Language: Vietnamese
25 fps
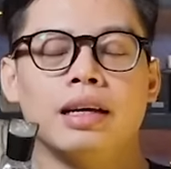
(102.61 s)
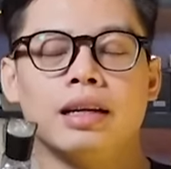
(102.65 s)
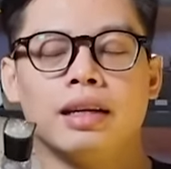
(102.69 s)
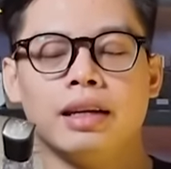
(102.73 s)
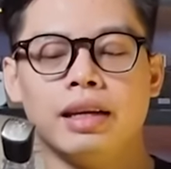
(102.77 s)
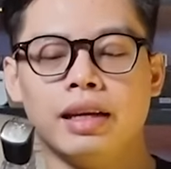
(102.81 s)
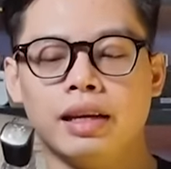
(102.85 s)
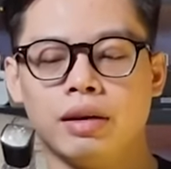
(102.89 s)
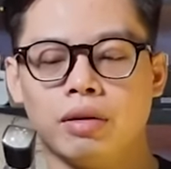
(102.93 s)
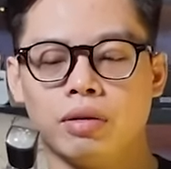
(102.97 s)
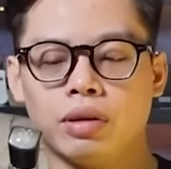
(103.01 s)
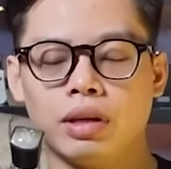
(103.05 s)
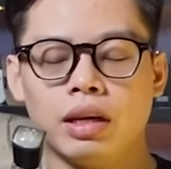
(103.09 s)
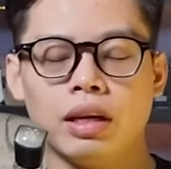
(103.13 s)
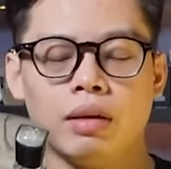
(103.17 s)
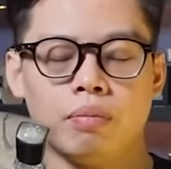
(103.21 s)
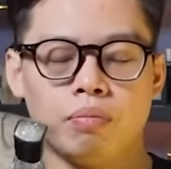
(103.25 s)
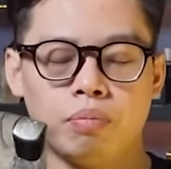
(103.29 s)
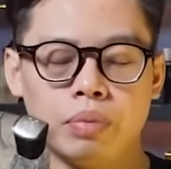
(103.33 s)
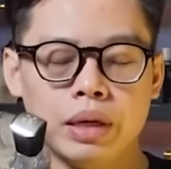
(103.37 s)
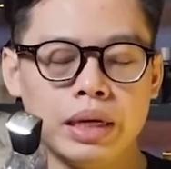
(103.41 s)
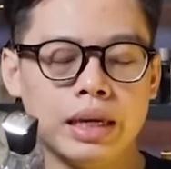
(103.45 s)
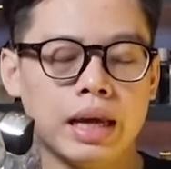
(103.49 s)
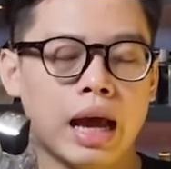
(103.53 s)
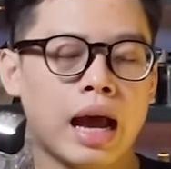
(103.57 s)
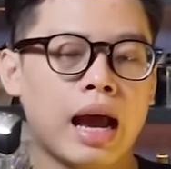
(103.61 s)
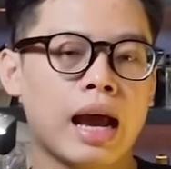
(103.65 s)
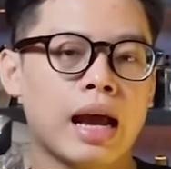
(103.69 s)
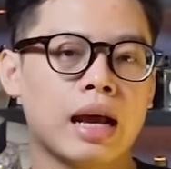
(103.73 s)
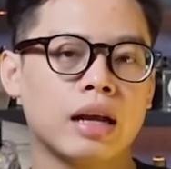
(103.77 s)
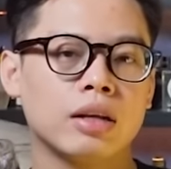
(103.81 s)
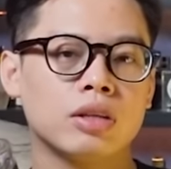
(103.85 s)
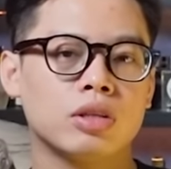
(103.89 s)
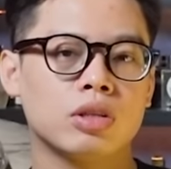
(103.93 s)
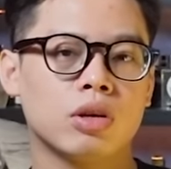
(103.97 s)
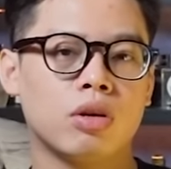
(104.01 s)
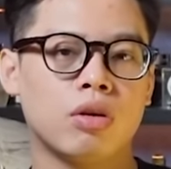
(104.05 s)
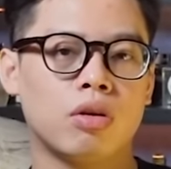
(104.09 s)
để có thể
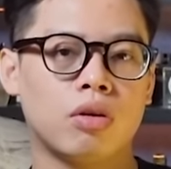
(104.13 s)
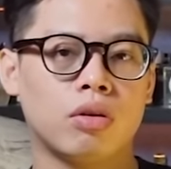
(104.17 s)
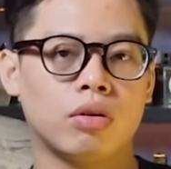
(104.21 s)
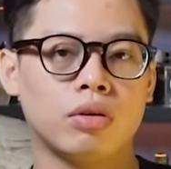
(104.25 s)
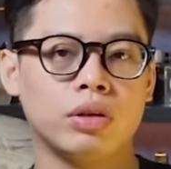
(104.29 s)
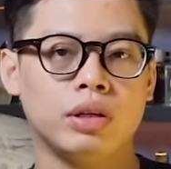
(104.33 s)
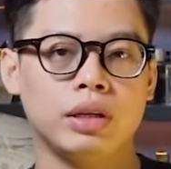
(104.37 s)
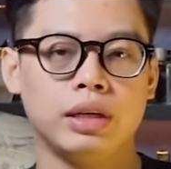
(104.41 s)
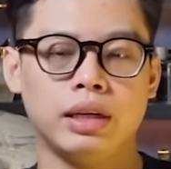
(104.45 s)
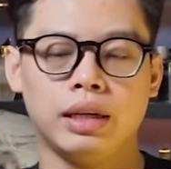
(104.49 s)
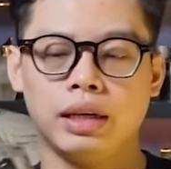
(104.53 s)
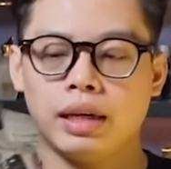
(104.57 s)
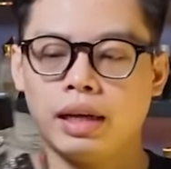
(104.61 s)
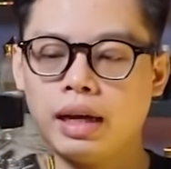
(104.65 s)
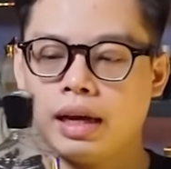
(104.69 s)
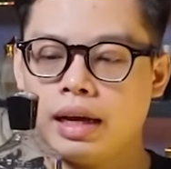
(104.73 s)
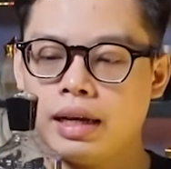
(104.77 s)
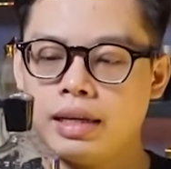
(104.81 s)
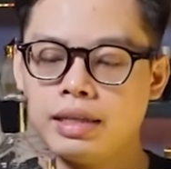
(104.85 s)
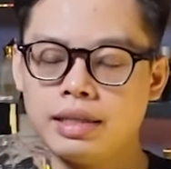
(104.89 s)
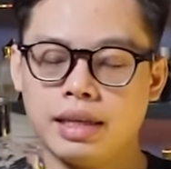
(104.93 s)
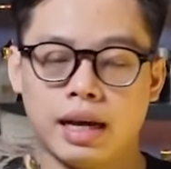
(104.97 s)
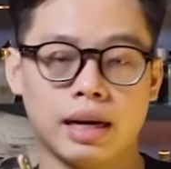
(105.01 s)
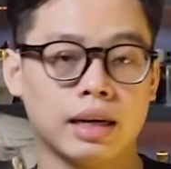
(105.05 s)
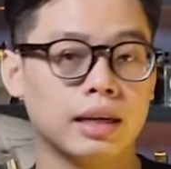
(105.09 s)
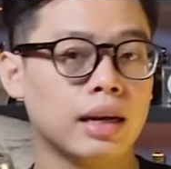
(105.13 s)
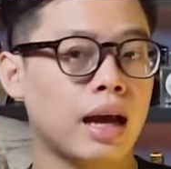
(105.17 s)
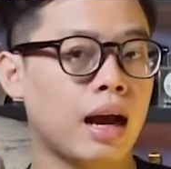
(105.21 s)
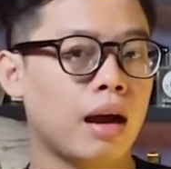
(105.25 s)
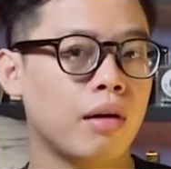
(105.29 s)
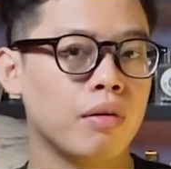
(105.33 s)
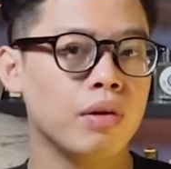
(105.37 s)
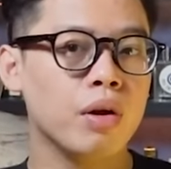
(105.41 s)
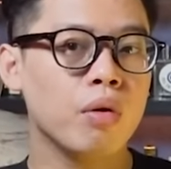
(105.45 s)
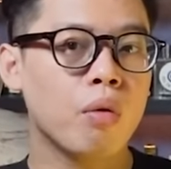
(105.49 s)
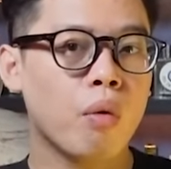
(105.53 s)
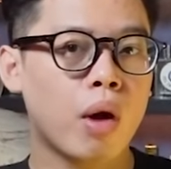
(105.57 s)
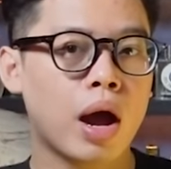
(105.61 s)
PR cho những cái sáng
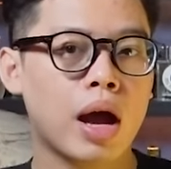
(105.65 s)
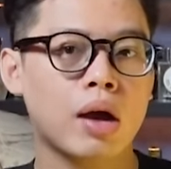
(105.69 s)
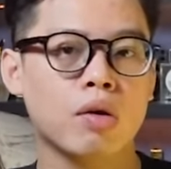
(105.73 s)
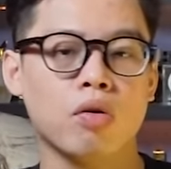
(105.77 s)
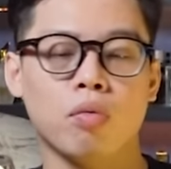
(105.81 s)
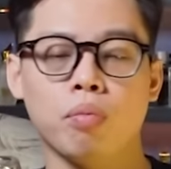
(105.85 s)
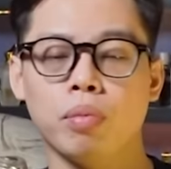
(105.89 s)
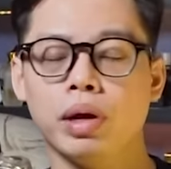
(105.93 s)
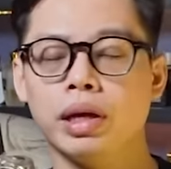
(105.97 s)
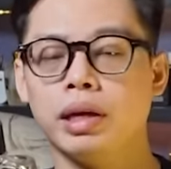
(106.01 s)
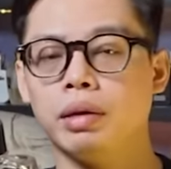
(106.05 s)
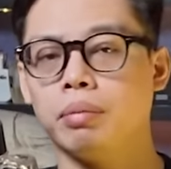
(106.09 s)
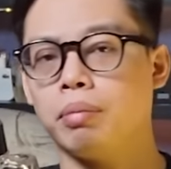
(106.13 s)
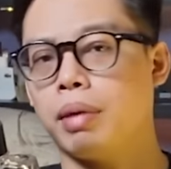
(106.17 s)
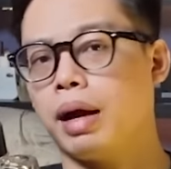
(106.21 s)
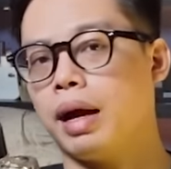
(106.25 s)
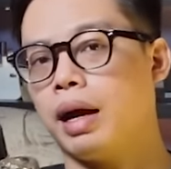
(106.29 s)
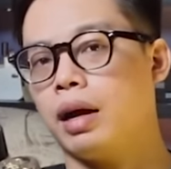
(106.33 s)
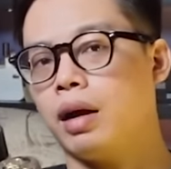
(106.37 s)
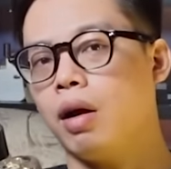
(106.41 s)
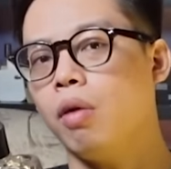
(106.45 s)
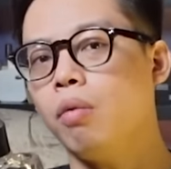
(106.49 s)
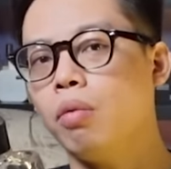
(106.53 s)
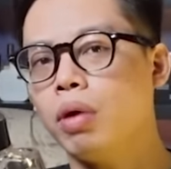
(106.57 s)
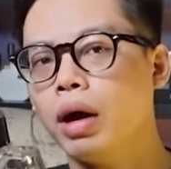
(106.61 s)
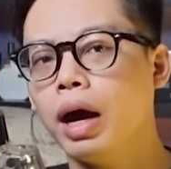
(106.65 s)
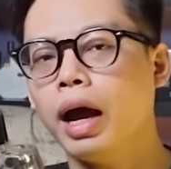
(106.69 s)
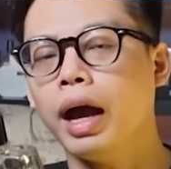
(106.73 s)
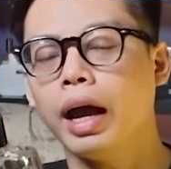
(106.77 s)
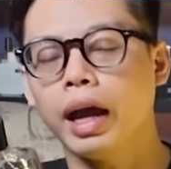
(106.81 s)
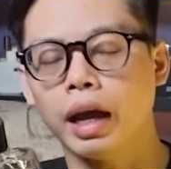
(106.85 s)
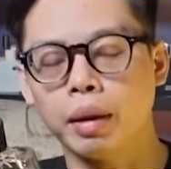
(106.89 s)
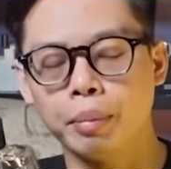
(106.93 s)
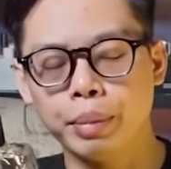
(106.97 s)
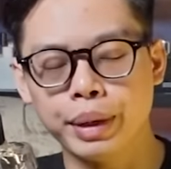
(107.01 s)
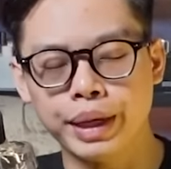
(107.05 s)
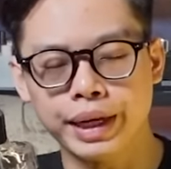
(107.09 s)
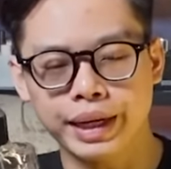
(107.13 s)
tạo nước hoa của mình mà không hề
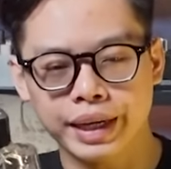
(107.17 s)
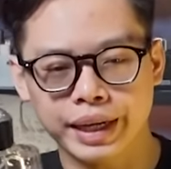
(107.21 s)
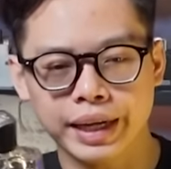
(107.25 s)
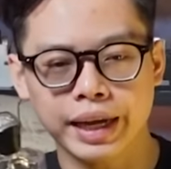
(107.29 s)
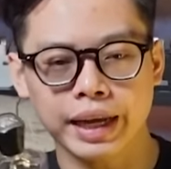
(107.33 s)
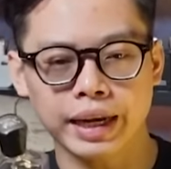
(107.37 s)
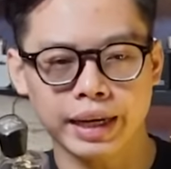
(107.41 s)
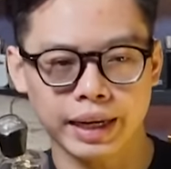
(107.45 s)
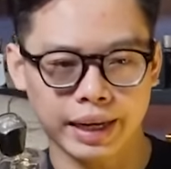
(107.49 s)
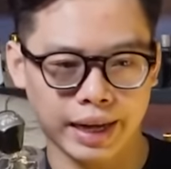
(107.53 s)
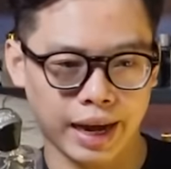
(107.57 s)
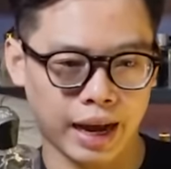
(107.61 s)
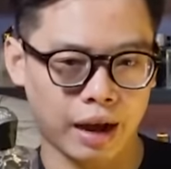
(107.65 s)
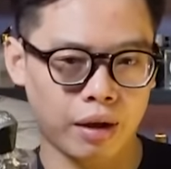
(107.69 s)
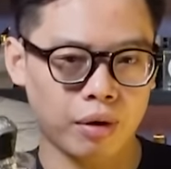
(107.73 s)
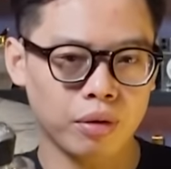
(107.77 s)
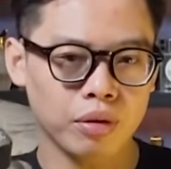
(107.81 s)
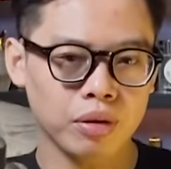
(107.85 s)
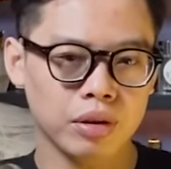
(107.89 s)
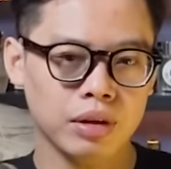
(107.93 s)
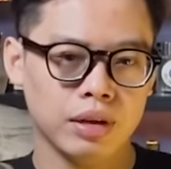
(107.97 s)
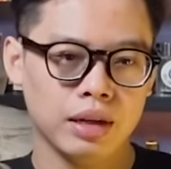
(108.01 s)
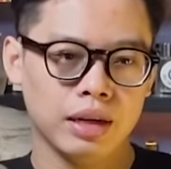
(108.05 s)
bị kiện cáo